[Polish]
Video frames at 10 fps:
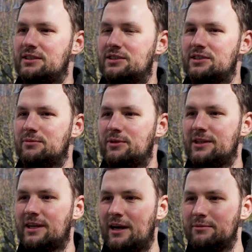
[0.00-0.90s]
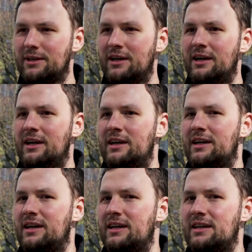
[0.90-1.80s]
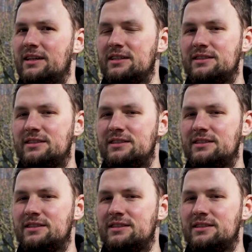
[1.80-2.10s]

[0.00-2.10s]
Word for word: czy z Obodnikami, e,